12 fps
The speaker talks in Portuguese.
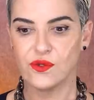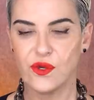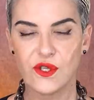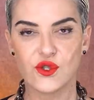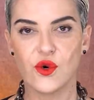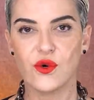O
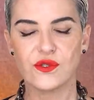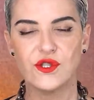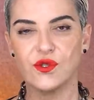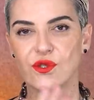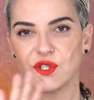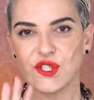trench
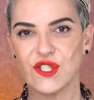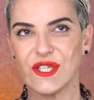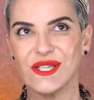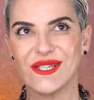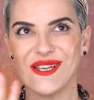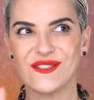coat hoje em
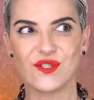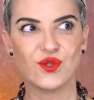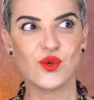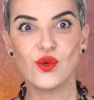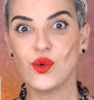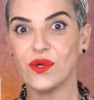dia tem de
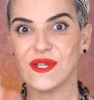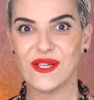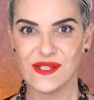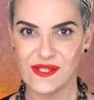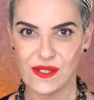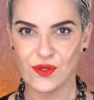tudo quanto é
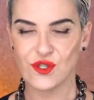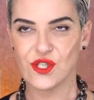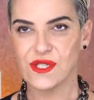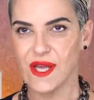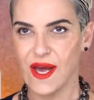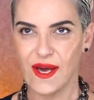tecido,
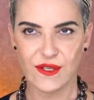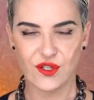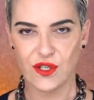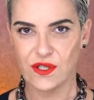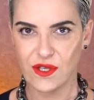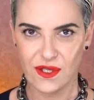de
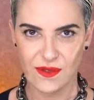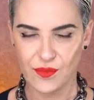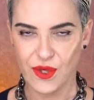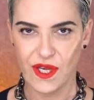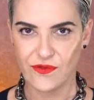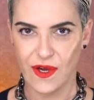sarja e é por aí